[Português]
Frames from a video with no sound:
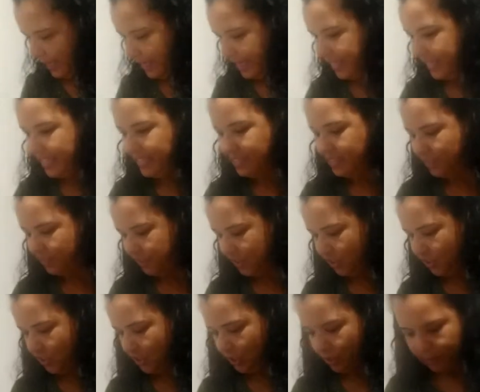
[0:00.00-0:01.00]
tá ganhei esse
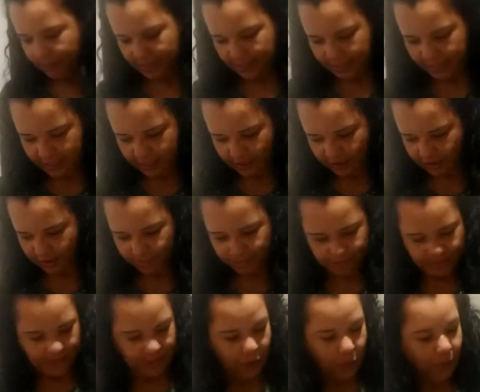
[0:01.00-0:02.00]
vestido aqui, ó,
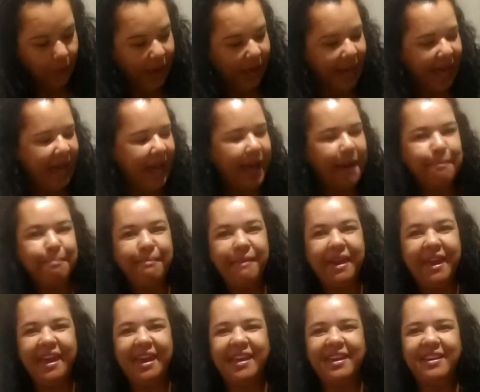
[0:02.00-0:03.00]
que eu
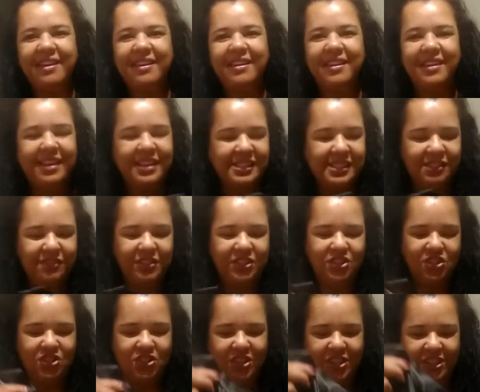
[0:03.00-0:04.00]
amei esse
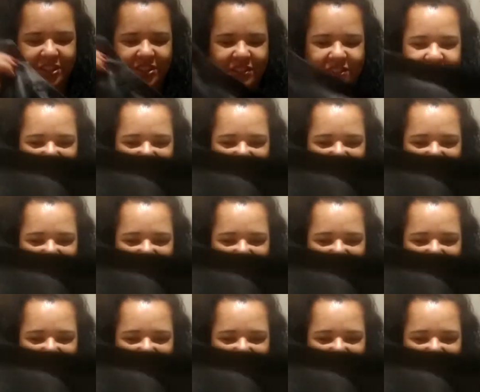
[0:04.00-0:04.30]
vestido.